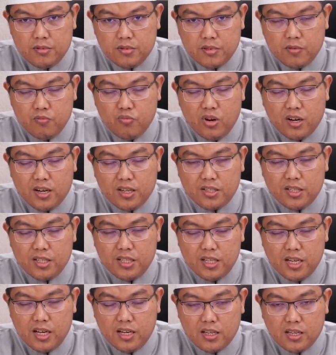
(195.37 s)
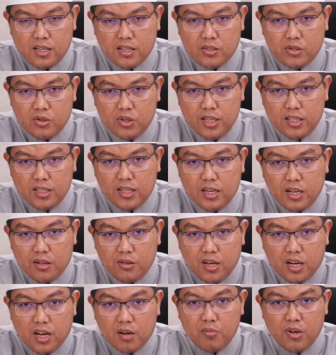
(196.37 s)
Semua kesedihan, kesulitan
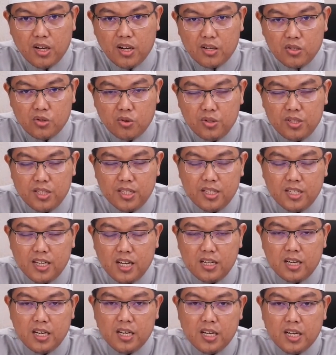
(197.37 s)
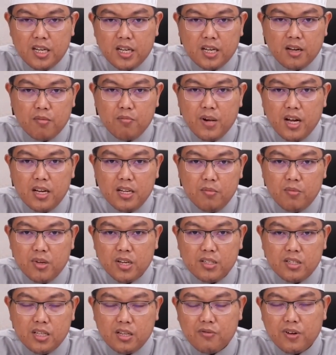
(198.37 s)
Allah akan berikan solusi dengan kembali
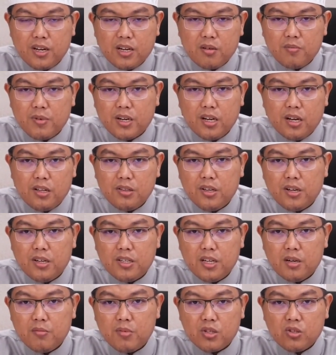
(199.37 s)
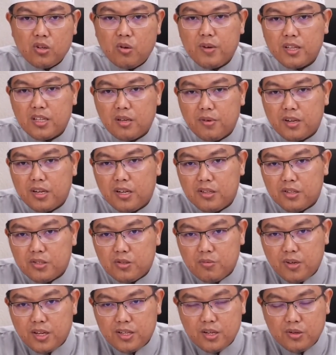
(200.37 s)
beristighfar kepada Allah dan bertobat kepada Allah
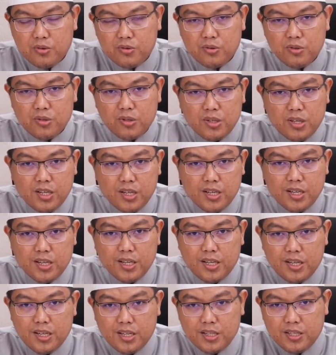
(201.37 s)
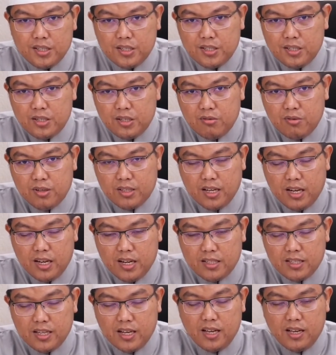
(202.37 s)
Subhanahu eh, wa
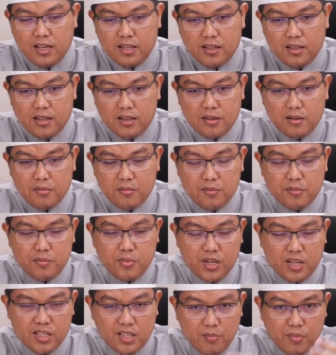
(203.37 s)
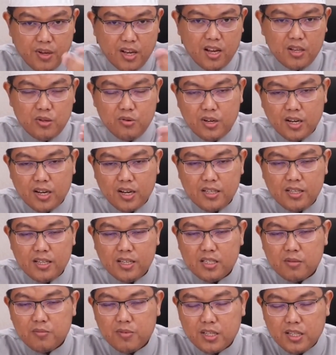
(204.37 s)
taala. Saya pernah sampaikan juga
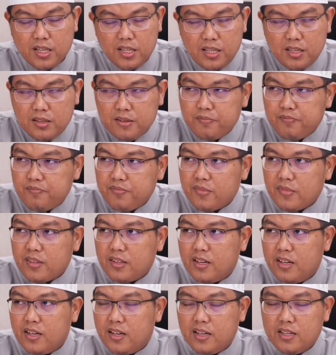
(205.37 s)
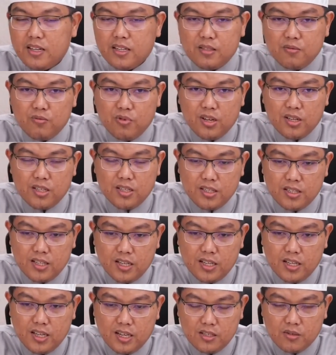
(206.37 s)
kajian seperti ini. Eh, ada sebuah
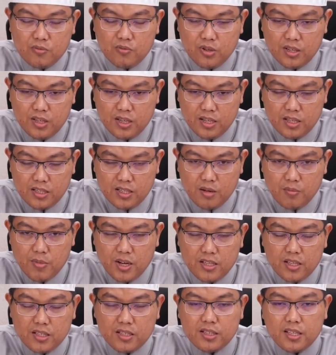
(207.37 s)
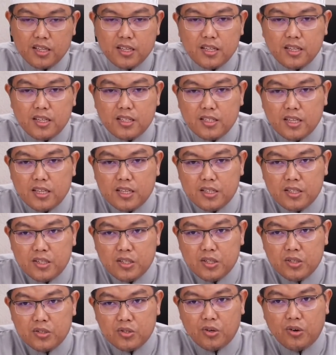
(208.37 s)
saya dengar saya baca tentang kisah
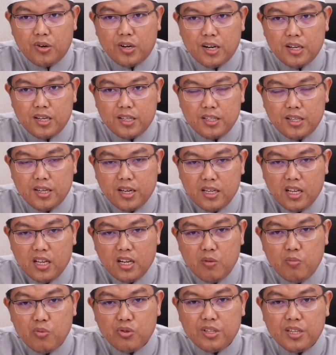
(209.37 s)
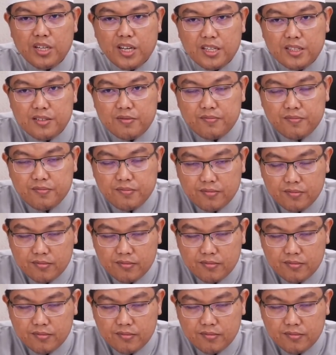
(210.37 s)
seorang ketika dia ribut dengan